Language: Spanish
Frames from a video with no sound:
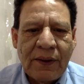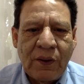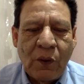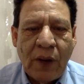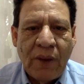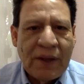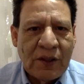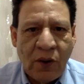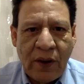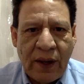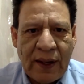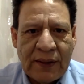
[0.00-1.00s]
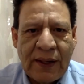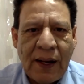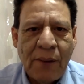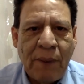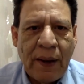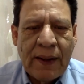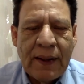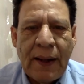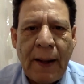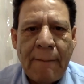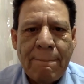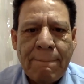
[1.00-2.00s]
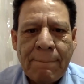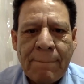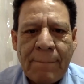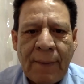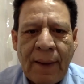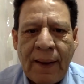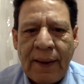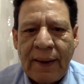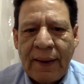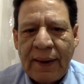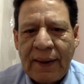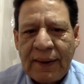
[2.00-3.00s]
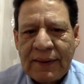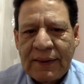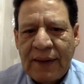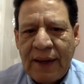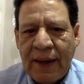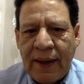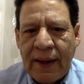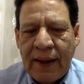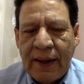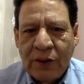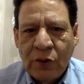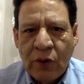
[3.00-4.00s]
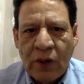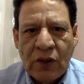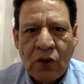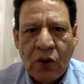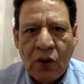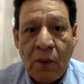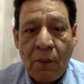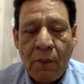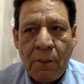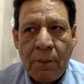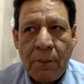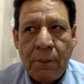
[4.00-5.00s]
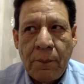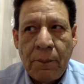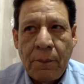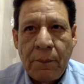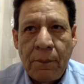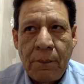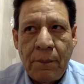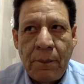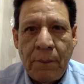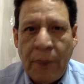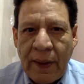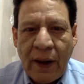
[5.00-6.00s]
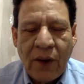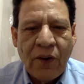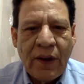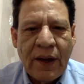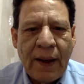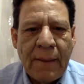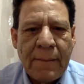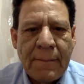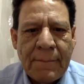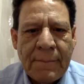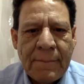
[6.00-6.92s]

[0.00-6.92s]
de una vez lo que hice en la página este, Insurrección pedagógica